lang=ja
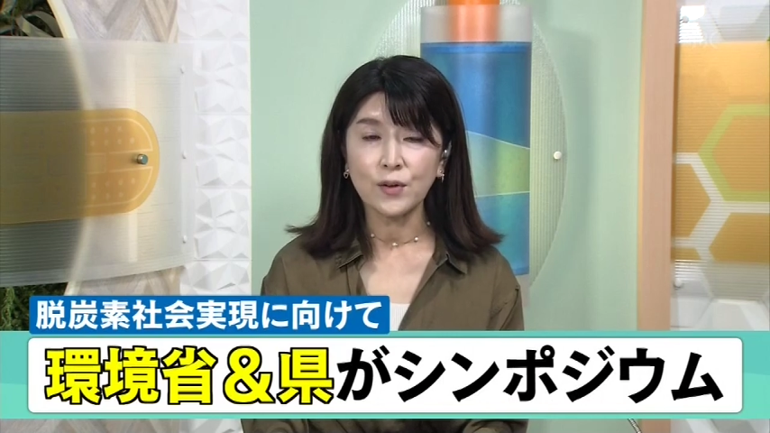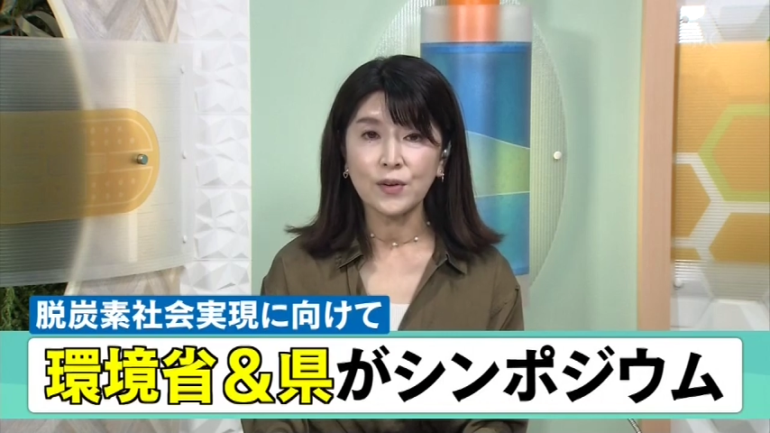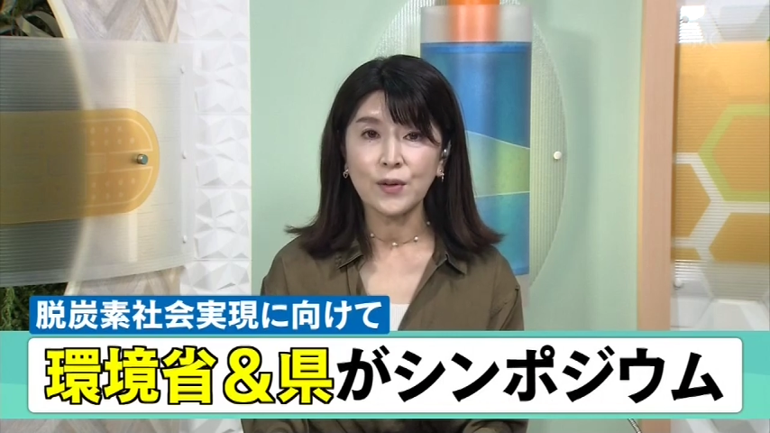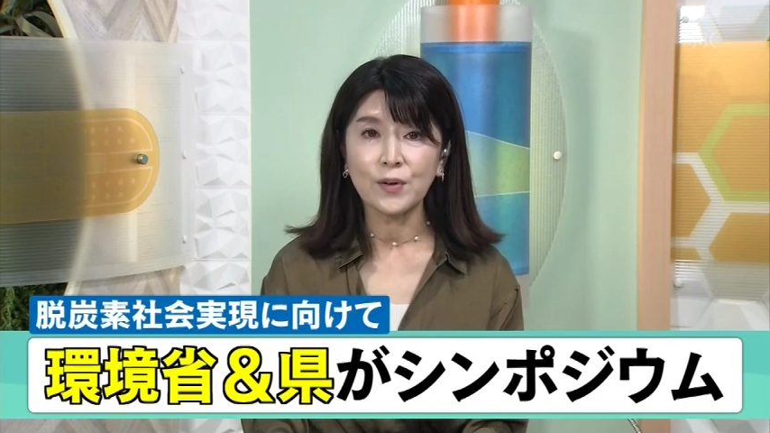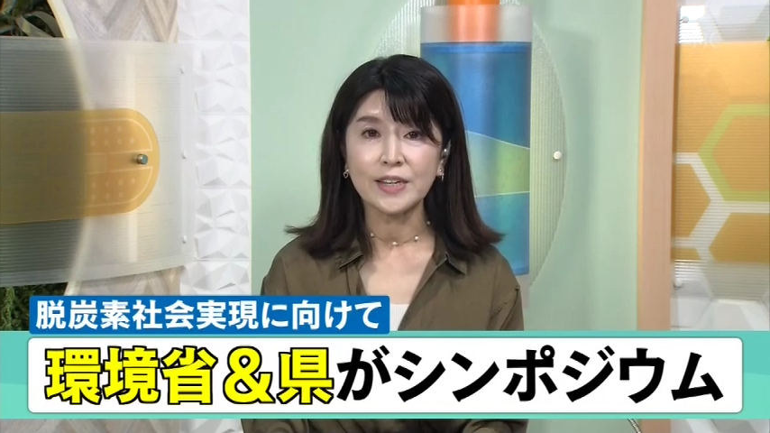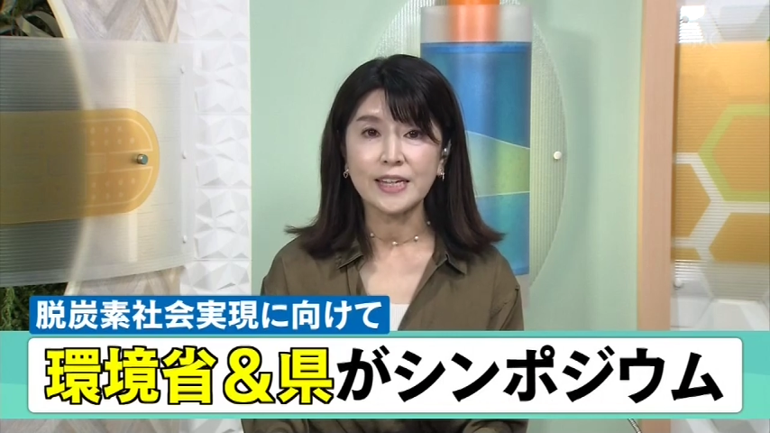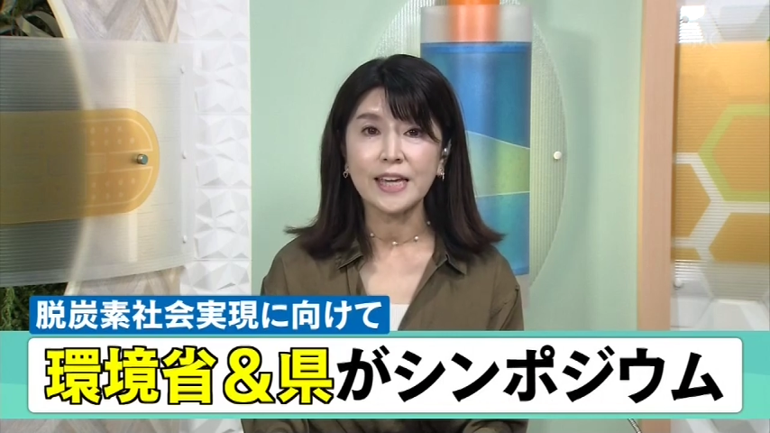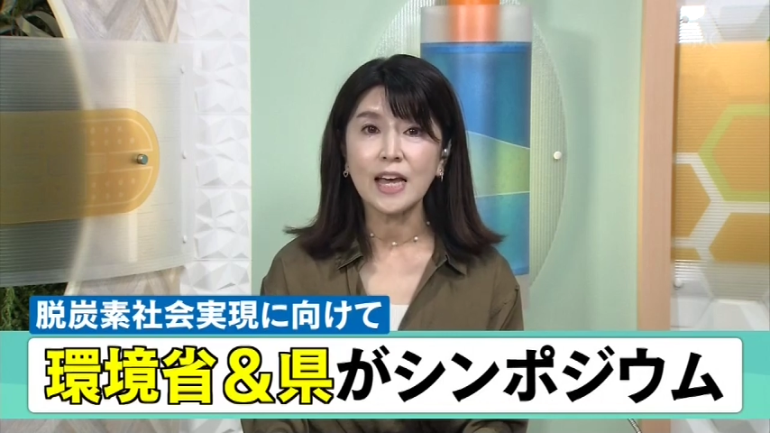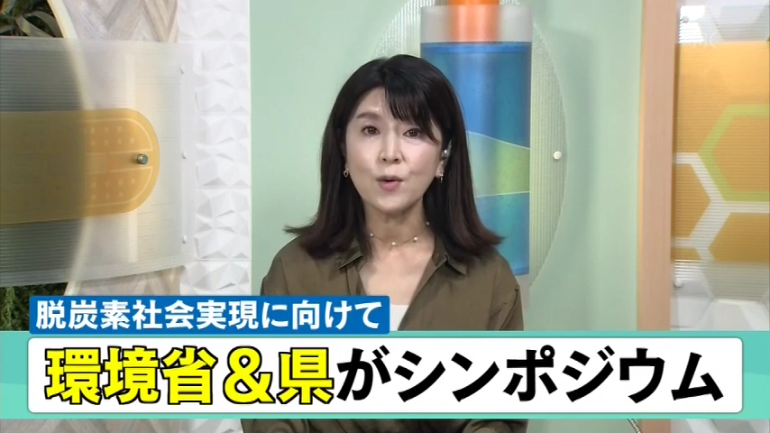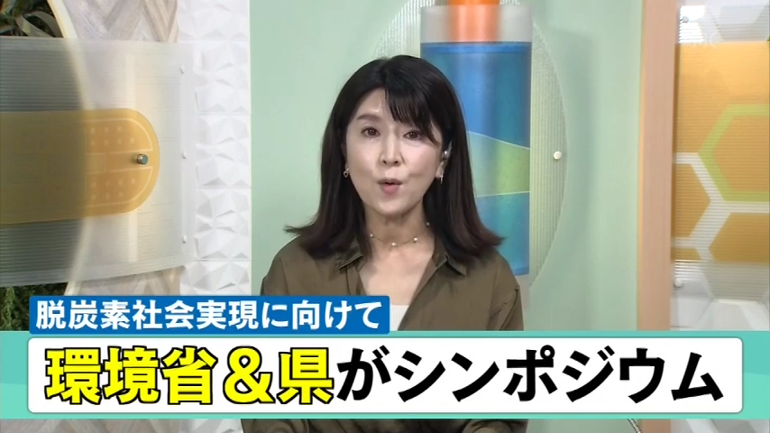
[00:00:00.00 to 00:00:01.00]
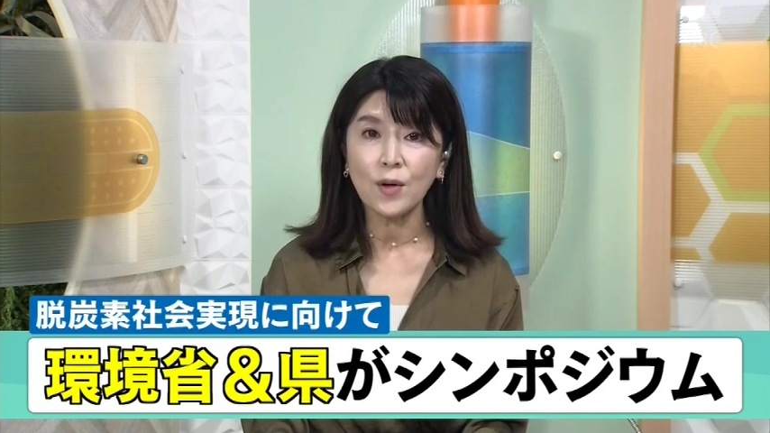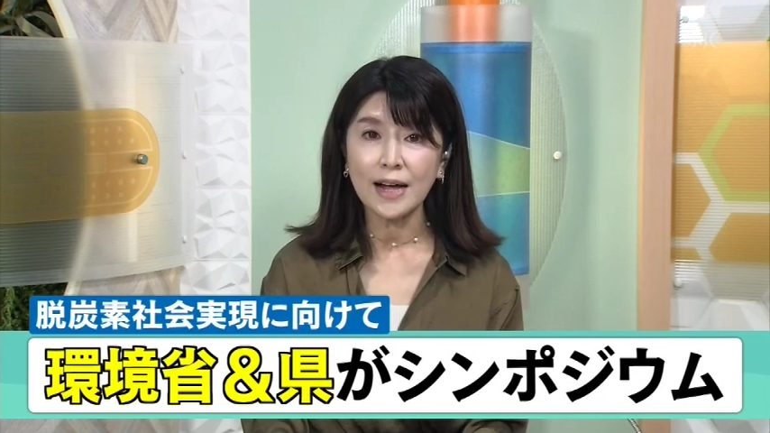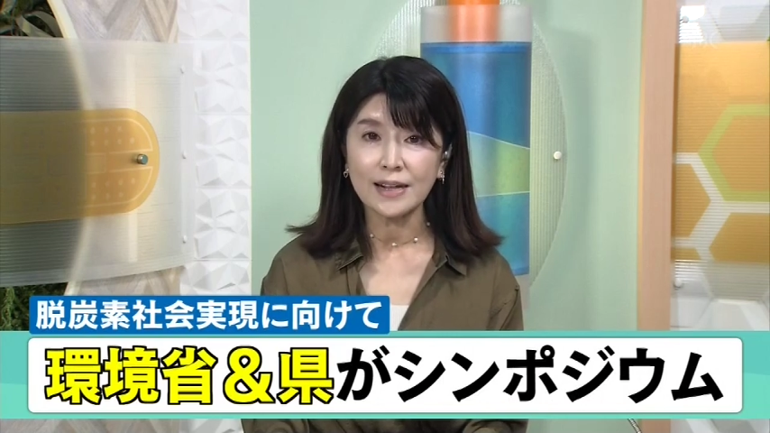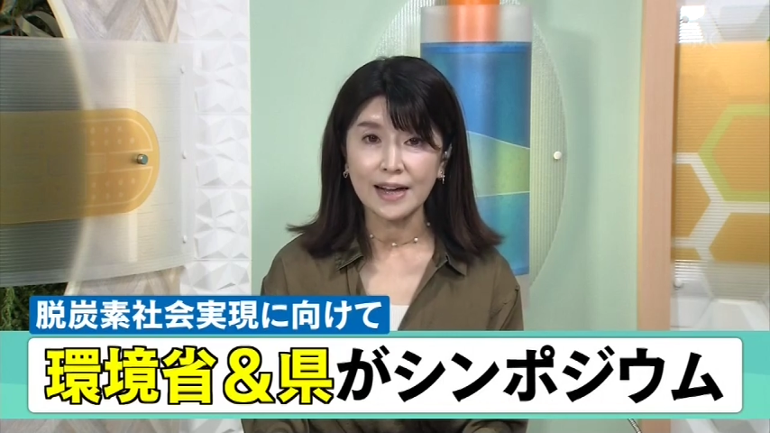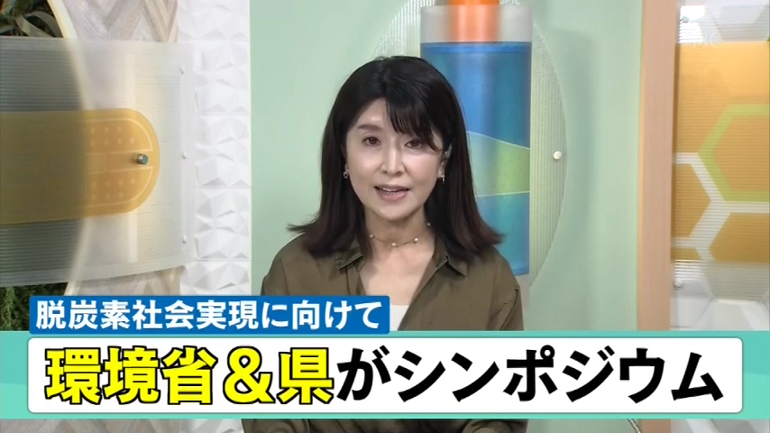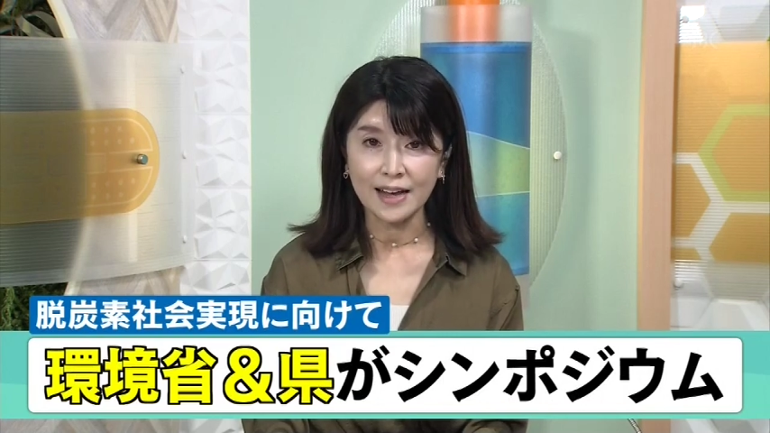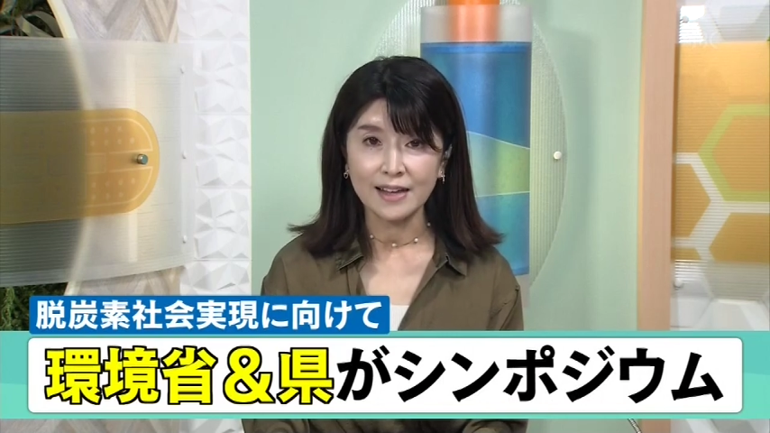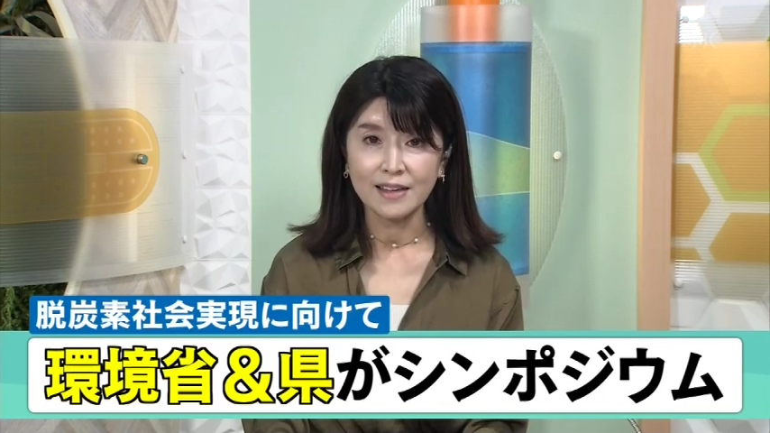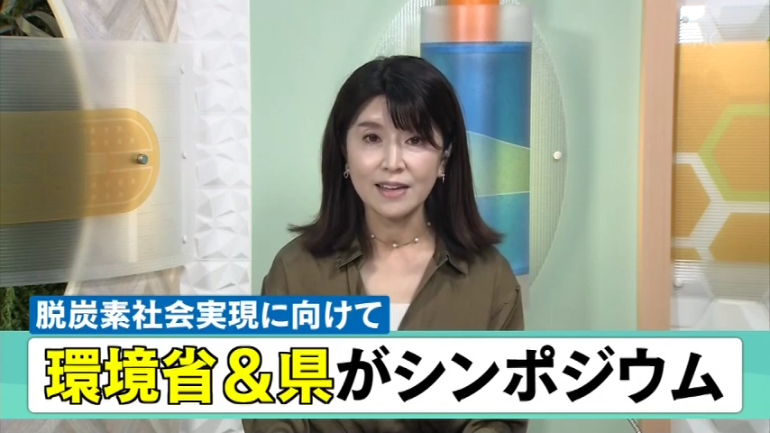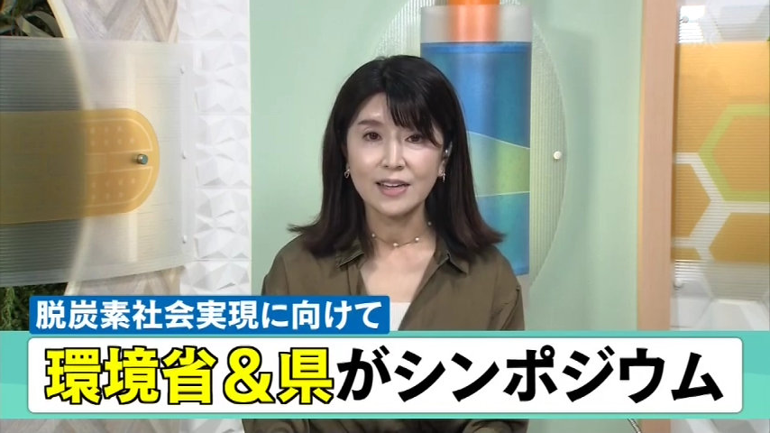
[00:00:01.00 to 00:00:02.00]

同の意見交換会が